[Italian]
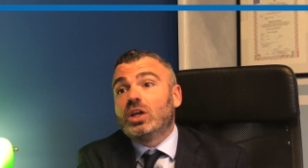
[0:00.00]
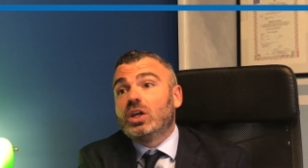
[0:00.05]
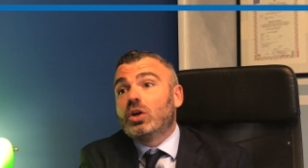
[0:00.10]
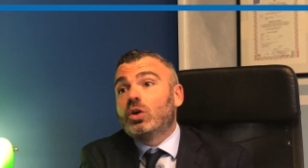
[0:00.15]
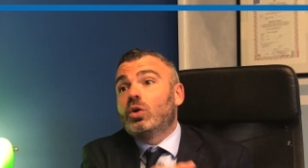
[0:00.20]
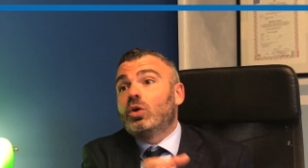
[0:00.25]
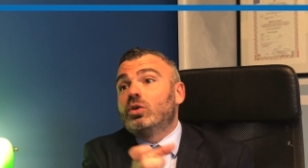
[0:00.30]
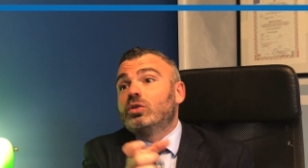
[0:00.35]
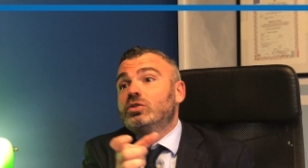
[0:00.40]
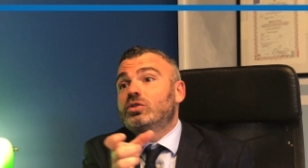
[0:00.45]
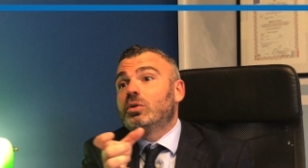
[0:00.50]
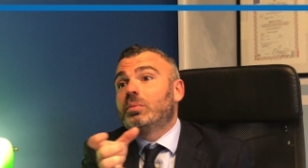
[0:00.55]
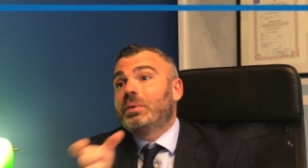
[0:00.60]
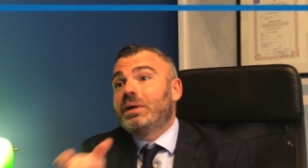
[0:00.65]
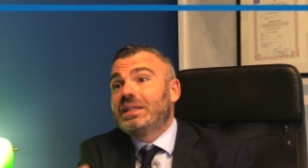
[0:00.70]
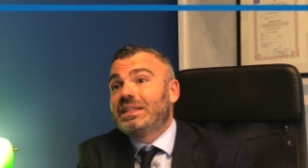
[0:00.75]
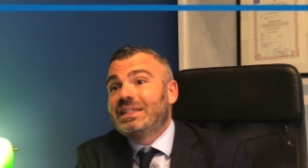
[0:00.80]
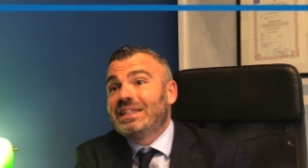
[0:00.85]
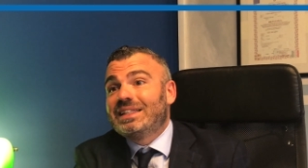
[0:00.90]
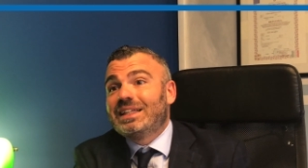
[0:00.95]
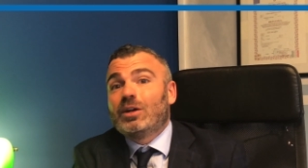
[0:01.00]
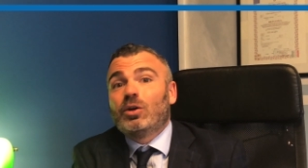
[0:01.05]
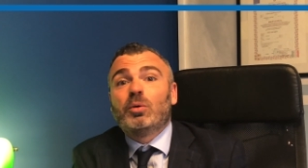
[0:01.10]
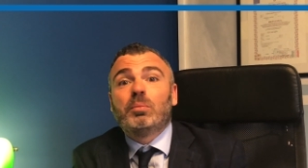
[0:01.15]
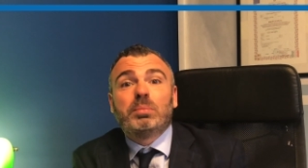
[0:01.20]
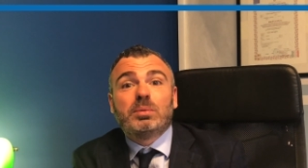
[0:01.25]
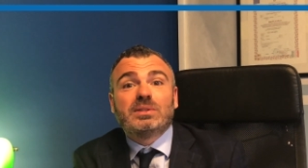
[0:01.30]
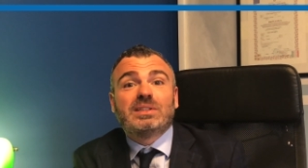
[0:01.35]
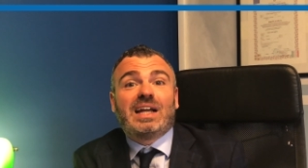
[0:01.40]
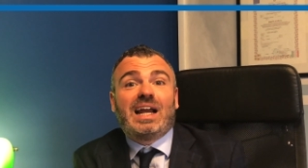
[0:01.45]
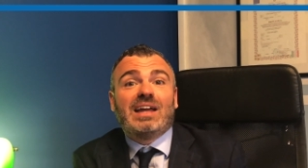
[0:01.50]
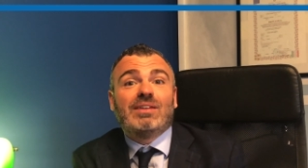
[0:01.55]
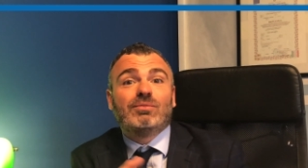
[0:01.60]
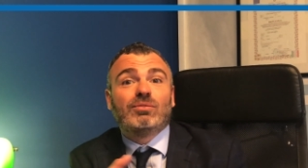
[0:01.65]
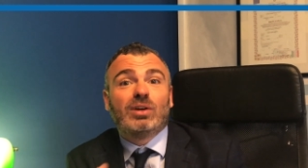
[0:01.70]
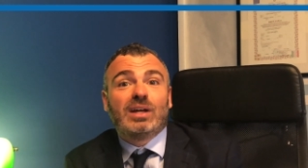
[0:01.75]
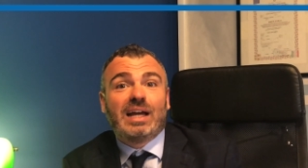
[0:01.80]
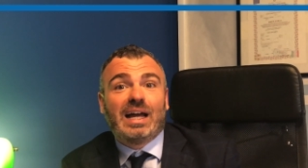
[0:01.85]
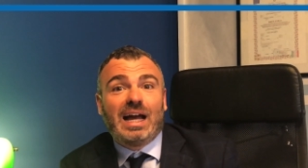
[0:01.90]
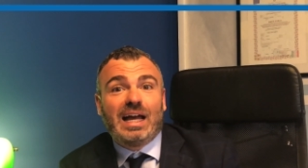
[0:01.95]
in contropartita non potrà
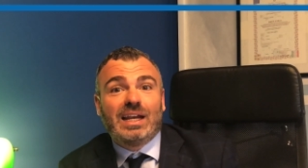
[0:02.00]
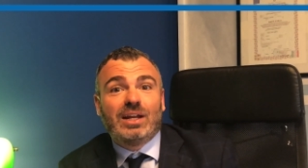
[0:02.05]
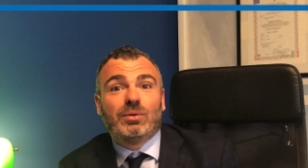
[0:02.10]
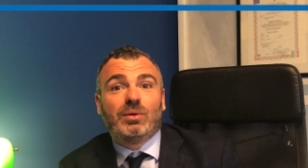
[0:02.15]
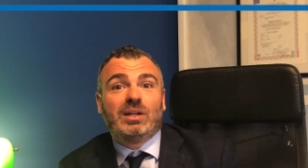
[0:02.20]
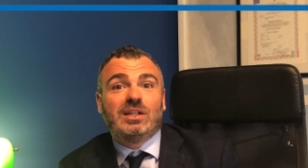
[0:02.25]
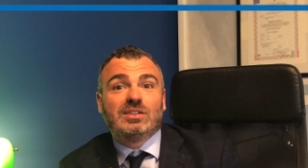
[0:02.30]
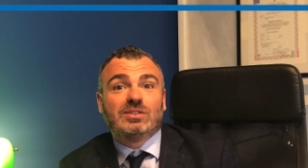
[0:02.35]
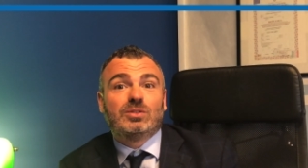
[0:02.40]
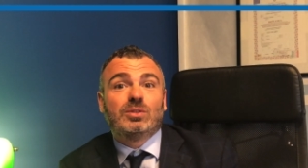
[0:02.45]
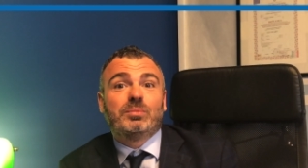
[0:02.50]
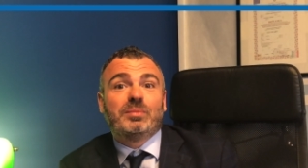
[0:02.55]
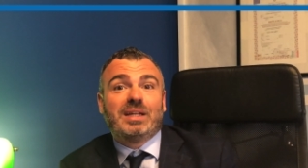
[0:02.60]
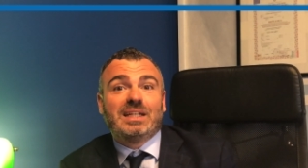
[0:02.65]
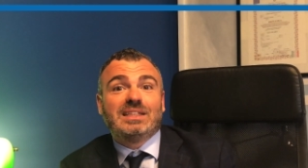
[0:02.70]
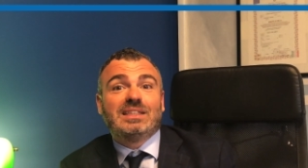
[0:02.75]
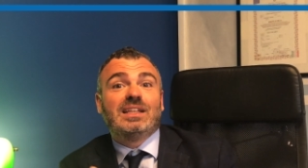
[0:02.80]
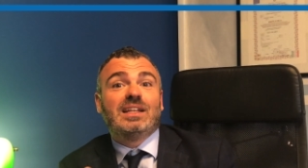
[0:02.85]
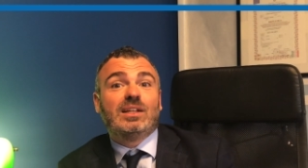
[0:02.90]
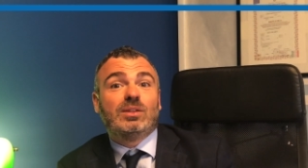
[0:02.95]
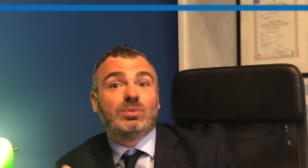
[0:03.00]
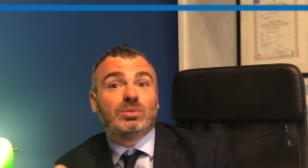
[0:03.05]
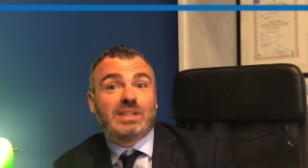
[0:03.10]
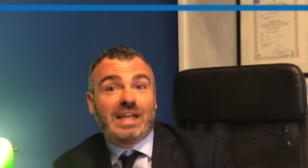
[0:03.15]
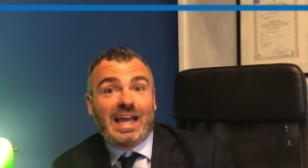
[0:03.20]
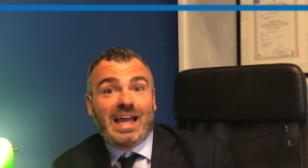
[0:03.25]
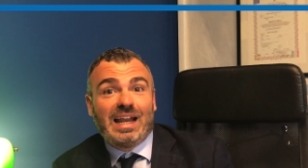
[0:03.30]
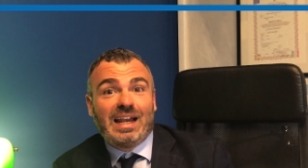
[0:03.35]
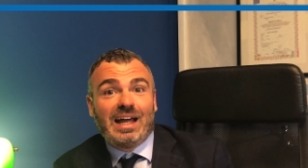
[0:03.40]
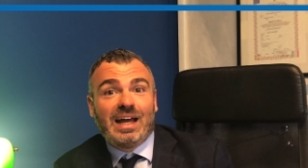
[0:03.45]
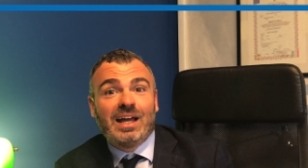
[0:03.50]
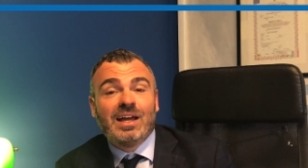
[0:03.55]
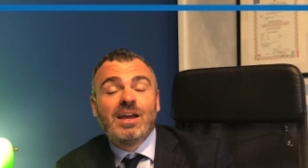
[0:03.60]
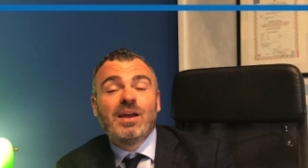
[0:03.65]
invocare quegli strumenti di tutela